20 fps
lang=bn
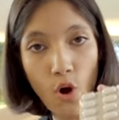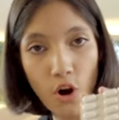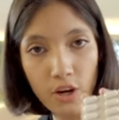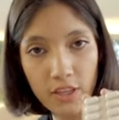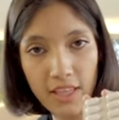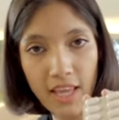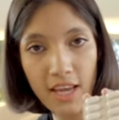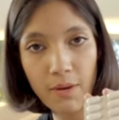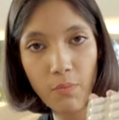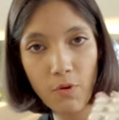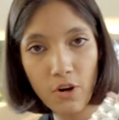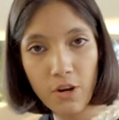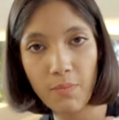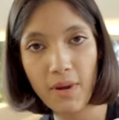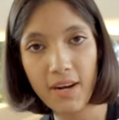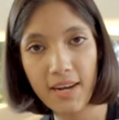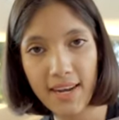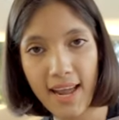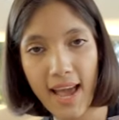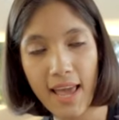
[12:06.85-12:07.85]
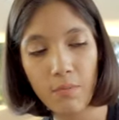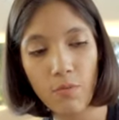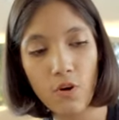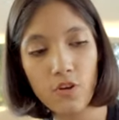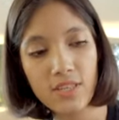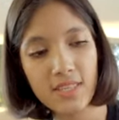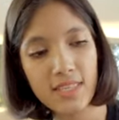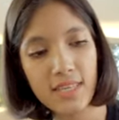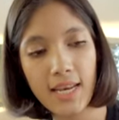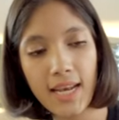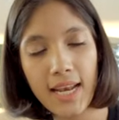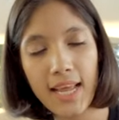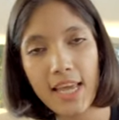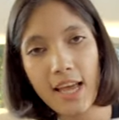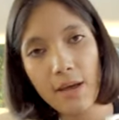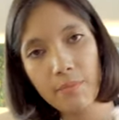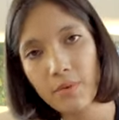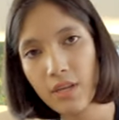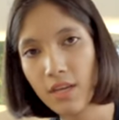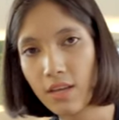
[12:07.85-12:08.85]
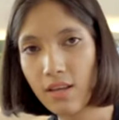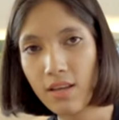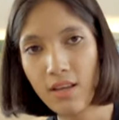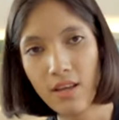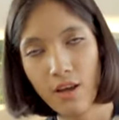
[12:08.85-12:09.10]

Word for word: অর্ধেক পরিমাণ ডাইমক্স নিলেই আপনি